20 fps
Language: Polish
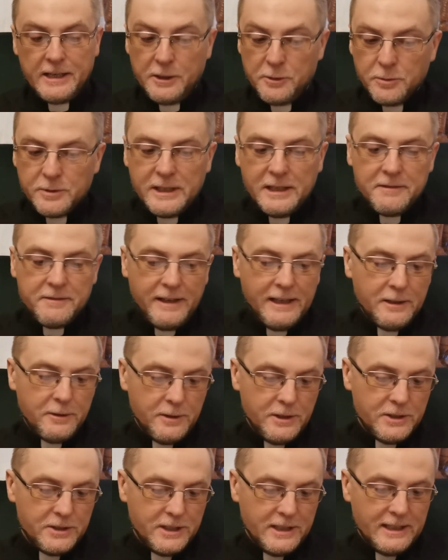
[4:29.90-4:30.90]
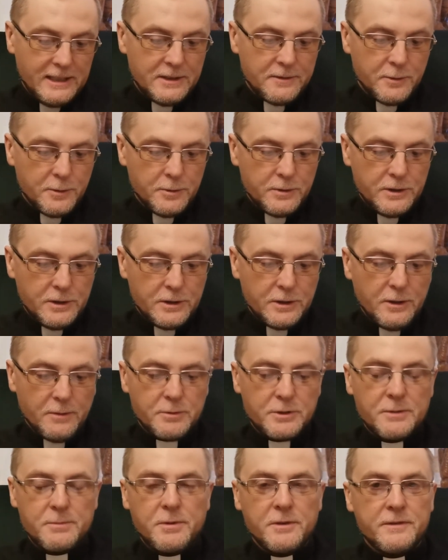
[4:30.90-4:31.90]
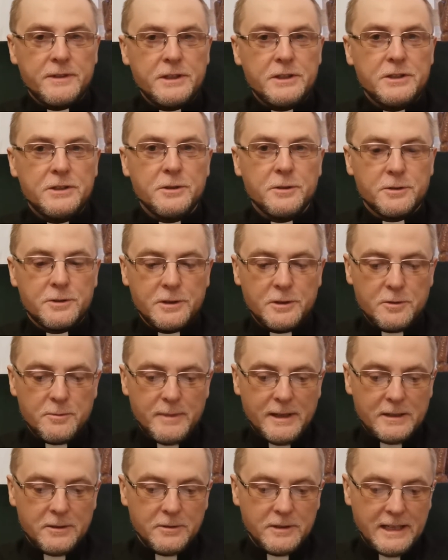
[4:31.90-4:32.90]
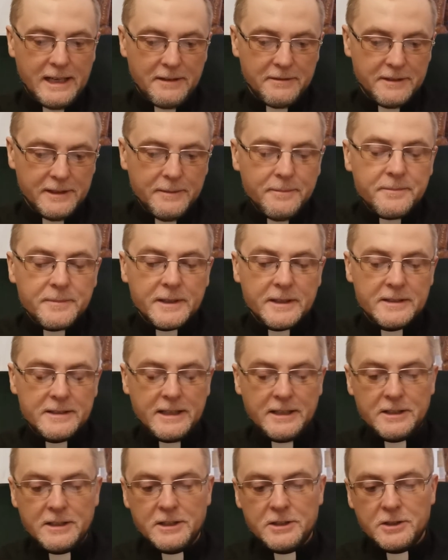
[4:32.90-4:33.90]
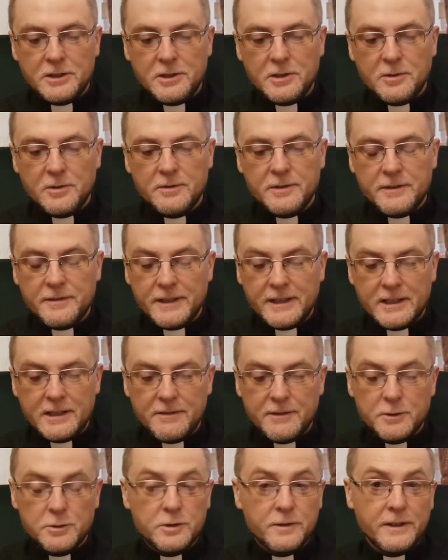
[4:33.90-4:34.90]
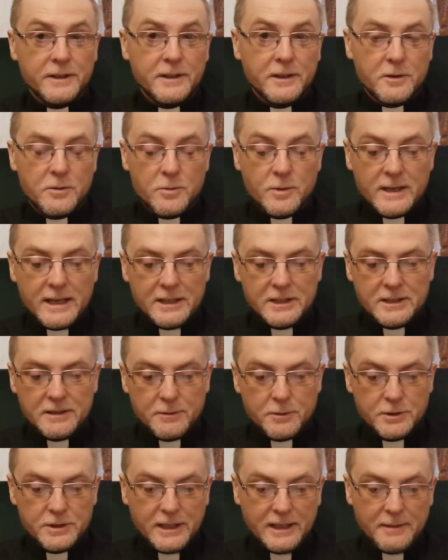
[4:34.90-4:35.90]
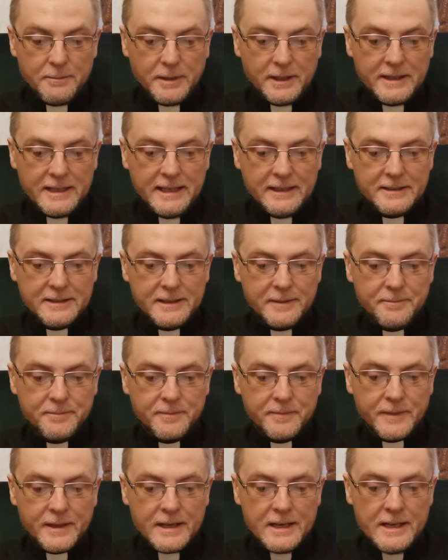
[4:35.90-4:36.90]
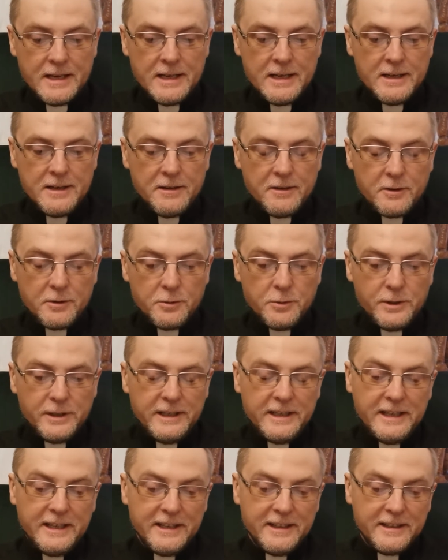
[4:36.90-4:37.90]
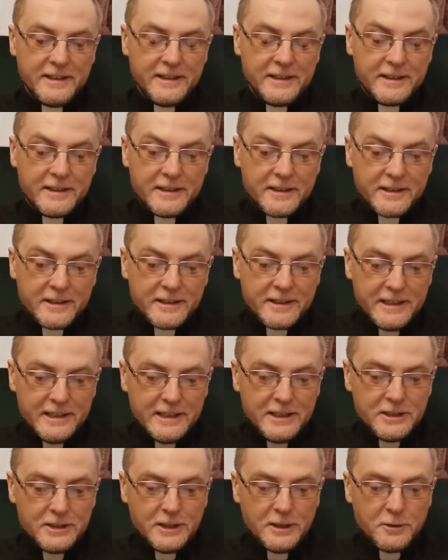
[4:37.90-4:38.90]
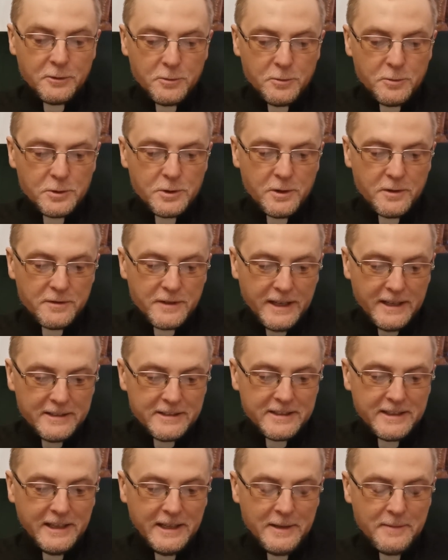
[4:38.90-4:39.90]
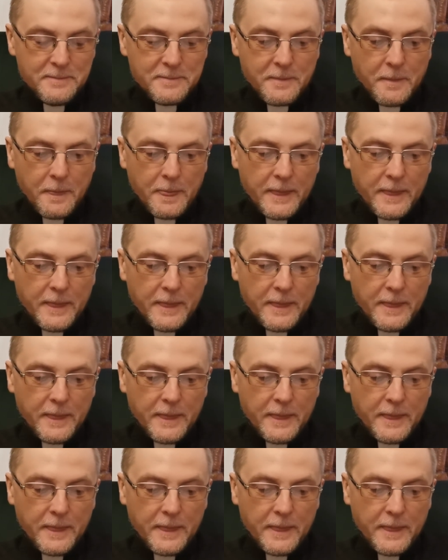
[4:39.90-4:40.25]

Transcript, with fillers: I tutaj warto jeszcze raz wrócić do przypowieści o synu marnotrawnym. Znajdziecie ją w Ewangelii do świętego Łukasza w rozdziale 15, w której y, kryje się dużo więcej.